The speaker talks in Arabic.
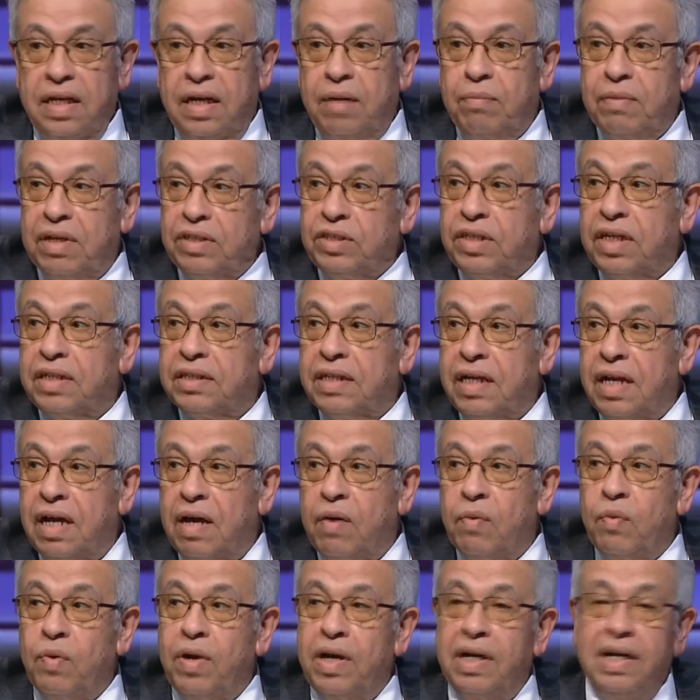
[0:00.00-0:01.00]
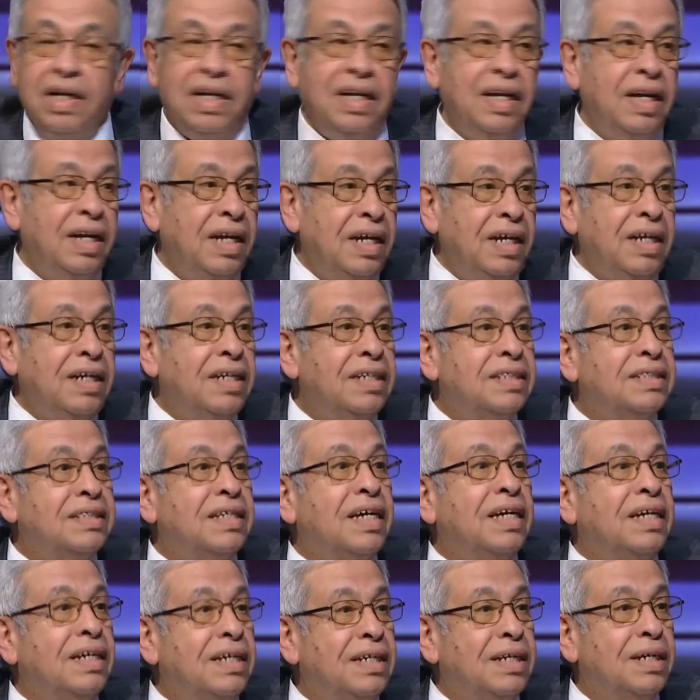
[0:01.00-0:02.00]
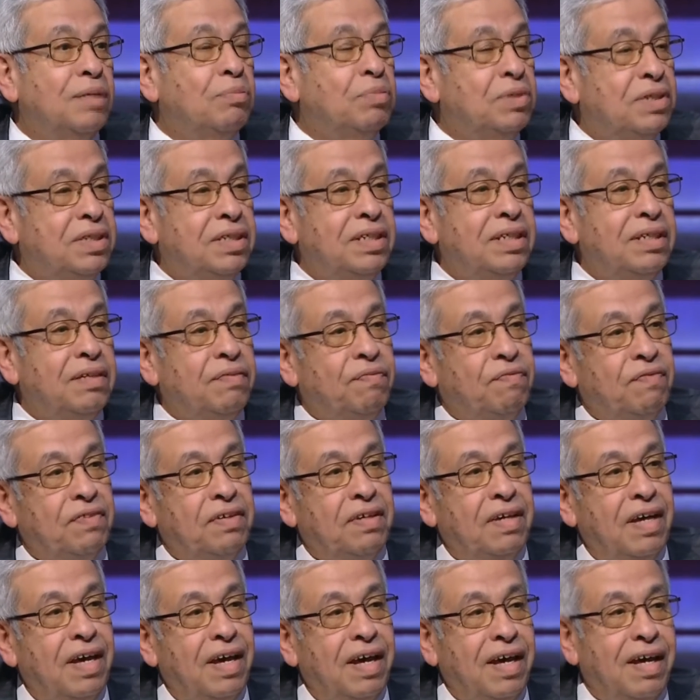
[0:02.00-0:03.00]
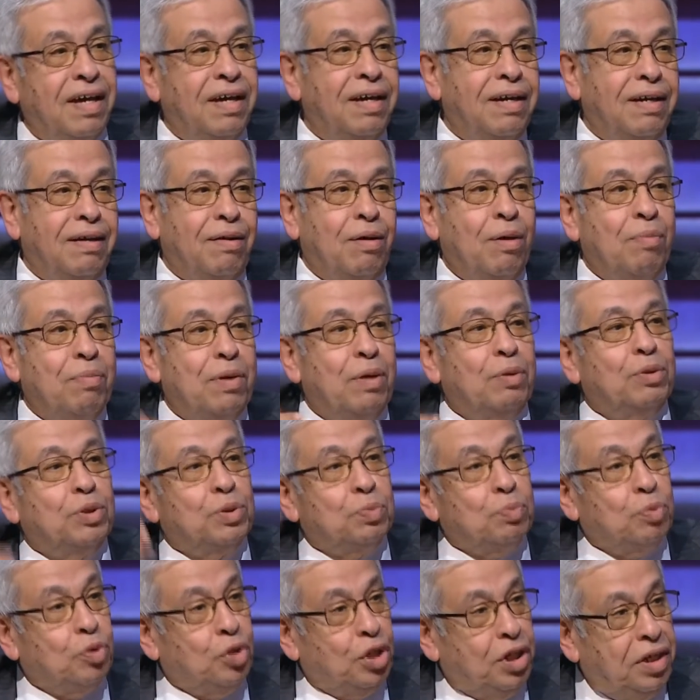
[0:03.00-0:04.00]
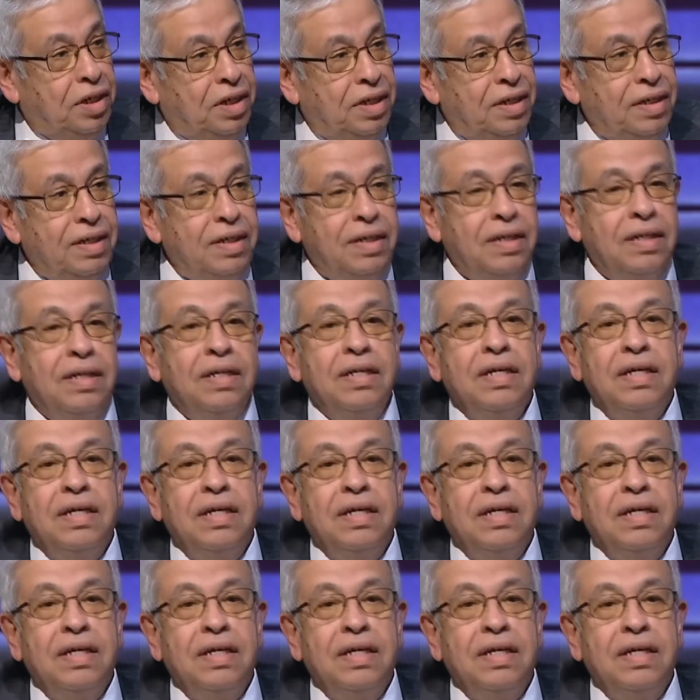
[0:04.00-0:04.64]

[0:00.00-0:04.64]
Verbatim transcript: المشهد الاول اللي احنا انتهينا بيه في اخر قبل اسبوعين